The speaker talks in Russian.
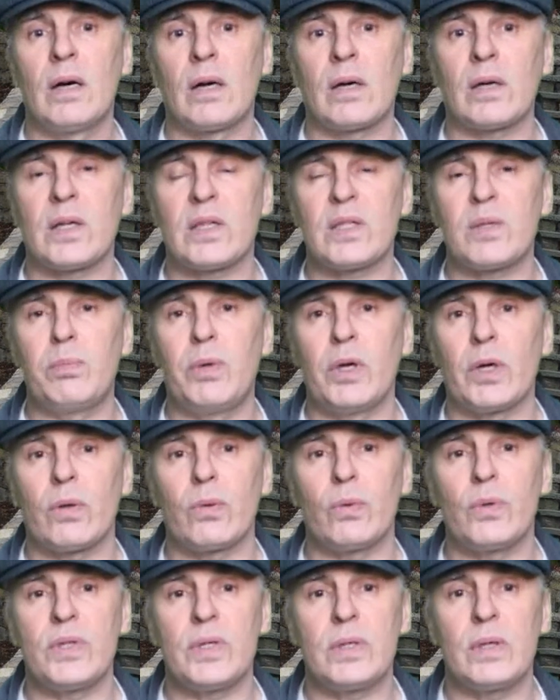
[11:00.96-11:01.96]

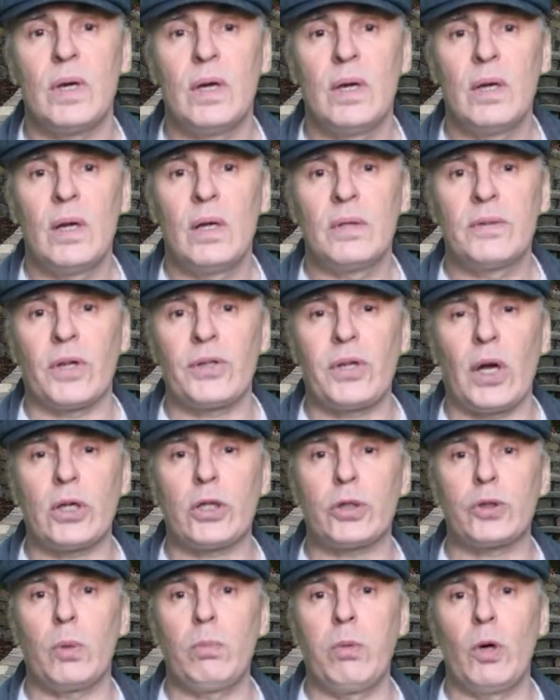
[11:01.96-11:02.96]
разберусь да
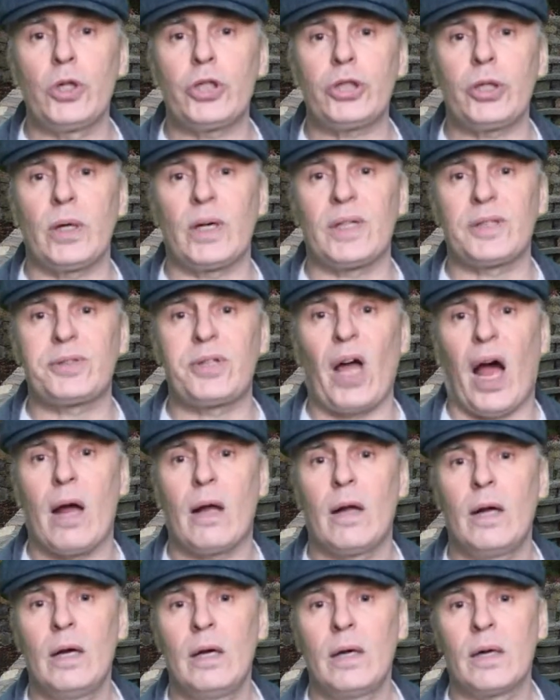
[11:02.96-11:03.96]
так, что больше
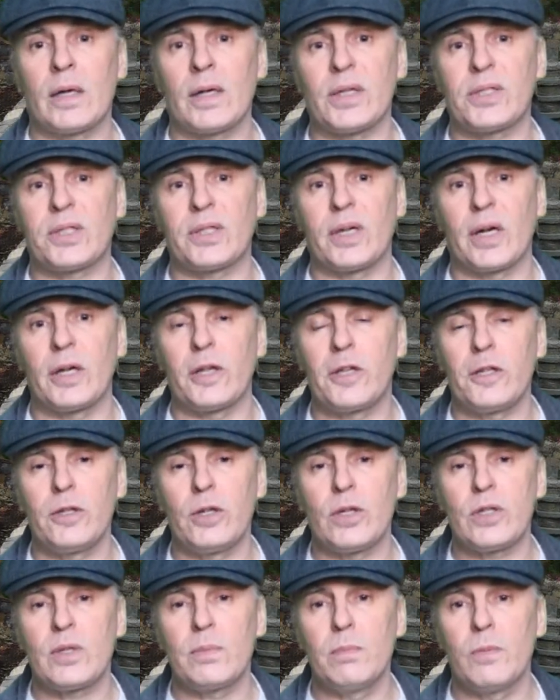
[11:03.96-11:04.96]
рта раскрыть
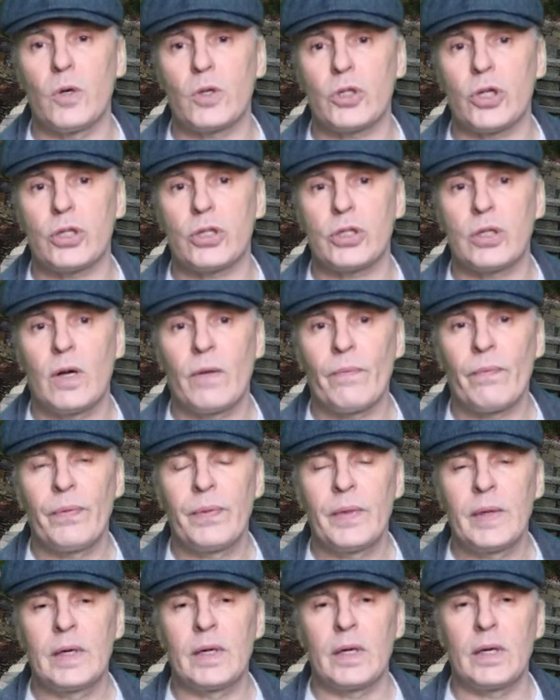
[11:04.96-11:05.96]
не сможешь.
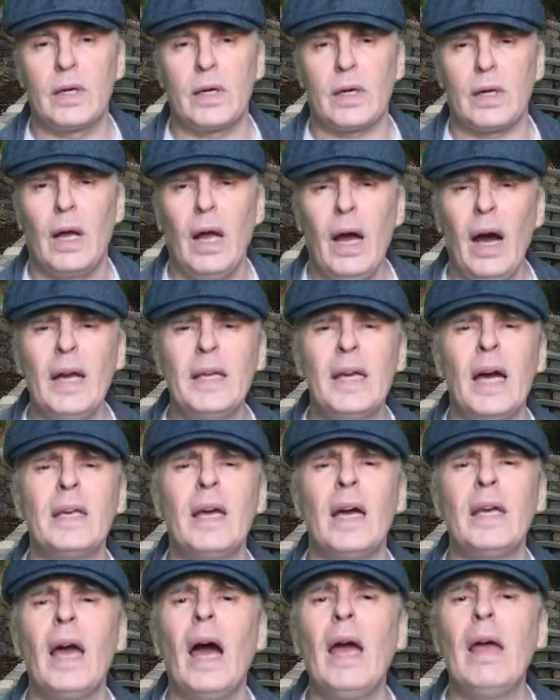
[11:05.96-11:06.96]
Кры-кры.
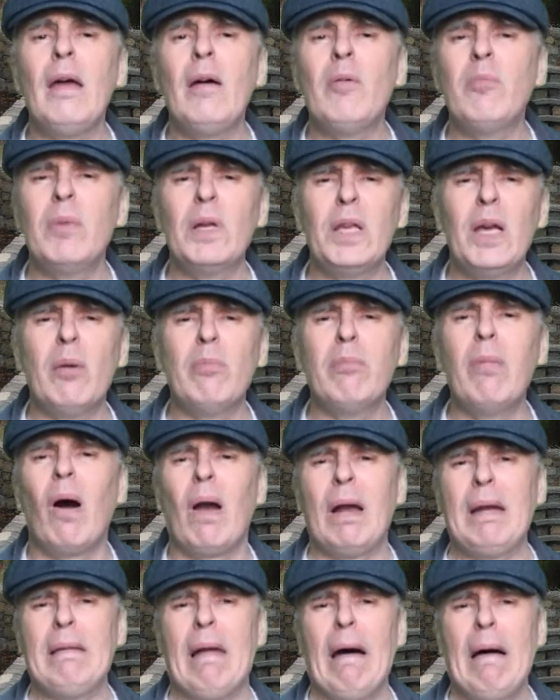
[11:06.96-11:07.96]
Ай-яй-яй-яй, мне
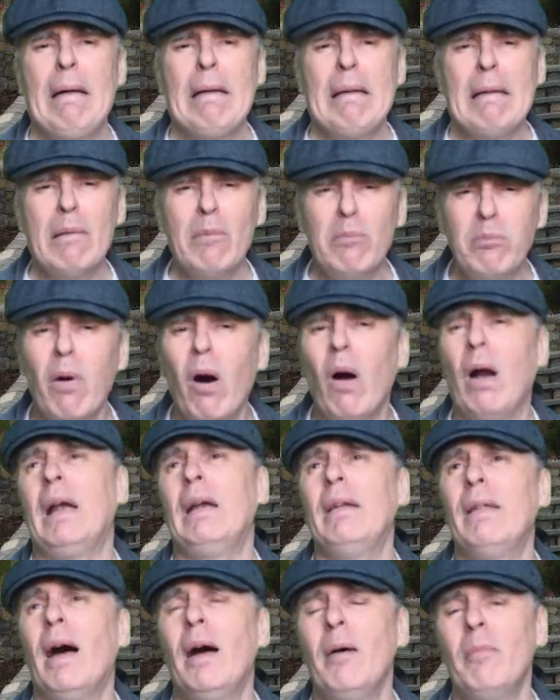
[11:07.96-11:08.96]
больно,
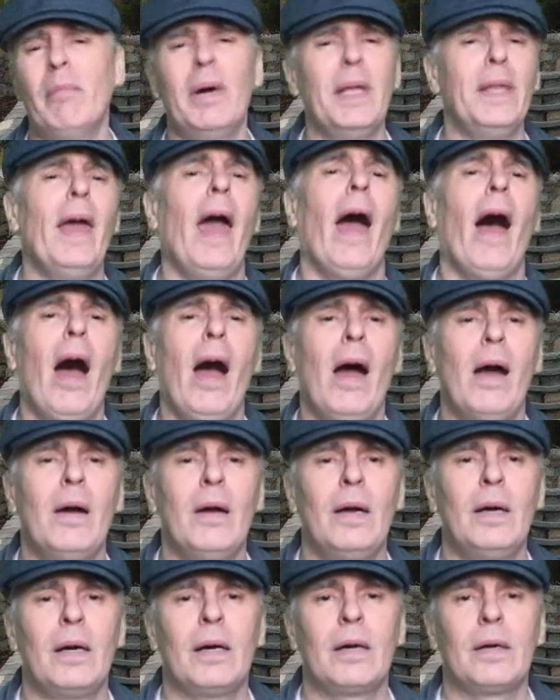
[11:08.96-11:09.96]
больно, мне.
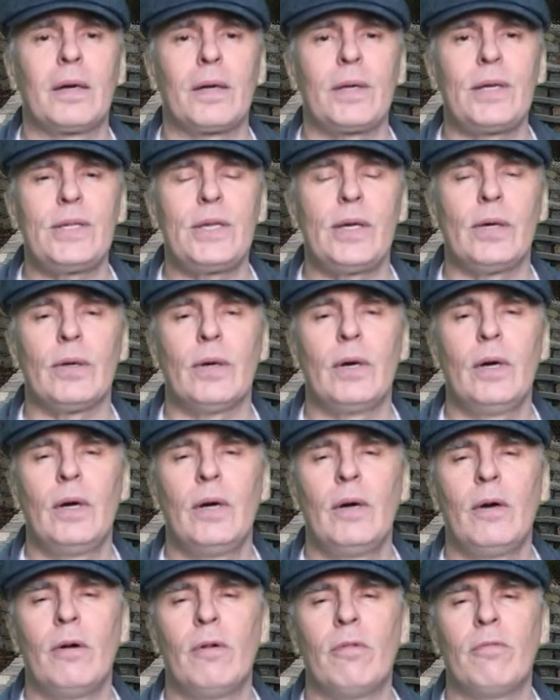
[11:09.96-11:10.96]
Крысио.
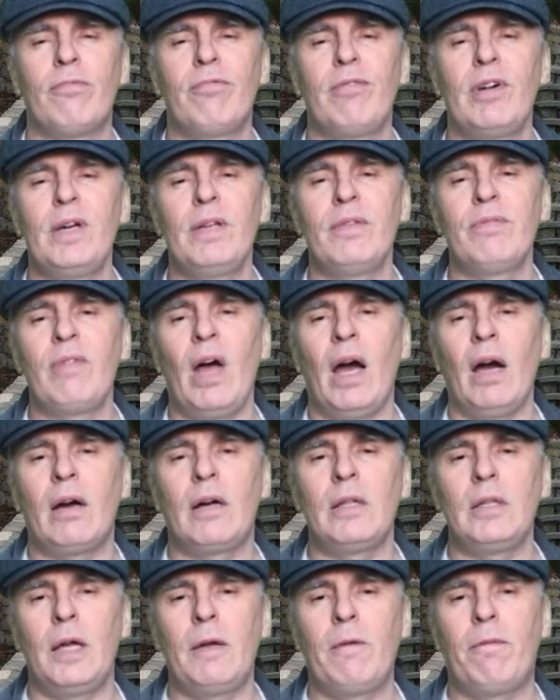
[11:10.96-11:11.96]
Вы
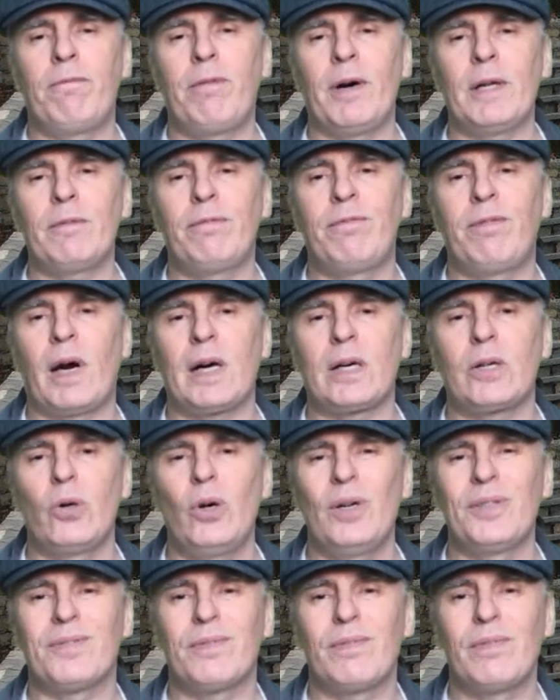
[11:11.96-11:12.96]
наглый
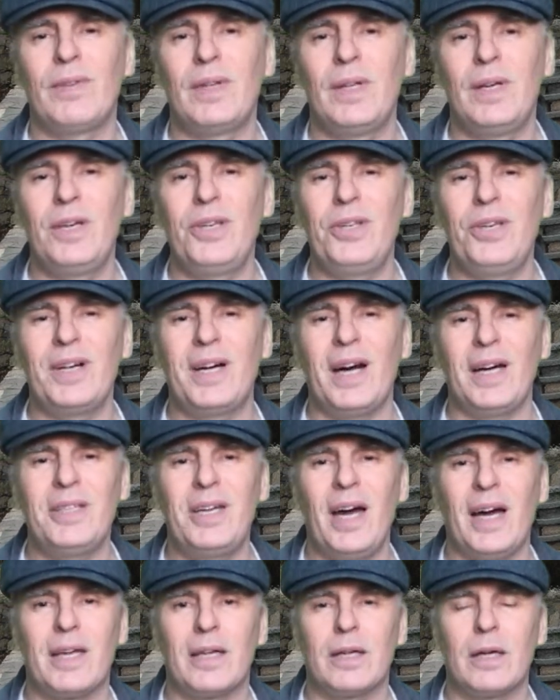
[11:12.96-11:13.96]
фанфарон и
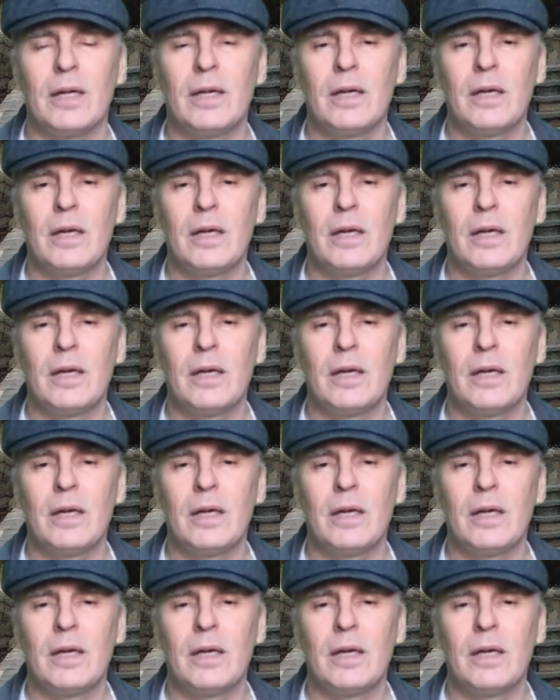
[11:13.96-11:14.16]
негодяй.